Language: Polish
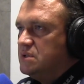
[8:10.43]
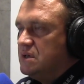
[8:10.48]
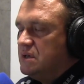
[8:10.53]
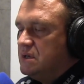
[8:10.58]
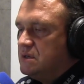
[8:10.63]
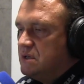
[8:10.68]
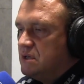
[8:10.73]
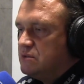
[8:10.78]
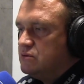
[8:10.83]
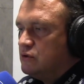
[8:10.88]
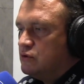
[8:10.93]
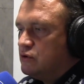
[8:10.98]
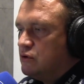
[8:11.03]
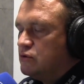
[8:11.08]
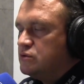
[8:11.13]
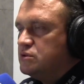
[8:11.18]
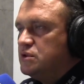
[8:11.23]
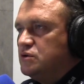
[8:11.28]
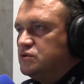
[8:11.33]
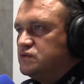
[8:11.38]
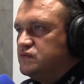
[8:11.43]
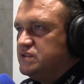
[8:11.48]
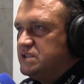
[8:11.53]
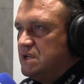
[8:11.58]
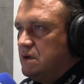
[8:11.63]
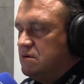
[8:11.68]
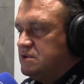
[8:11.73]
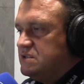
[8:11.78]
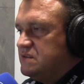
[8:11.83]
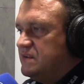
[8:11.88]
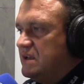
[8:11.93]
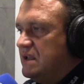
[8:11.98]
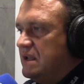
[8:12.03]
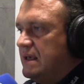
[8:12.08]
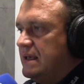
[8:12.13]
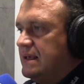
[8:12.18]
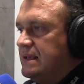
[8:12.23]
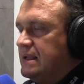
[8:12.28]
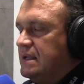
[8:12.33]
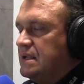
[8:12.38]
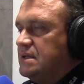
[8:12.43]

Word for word: niejednokrotnie już widziałeś wiele,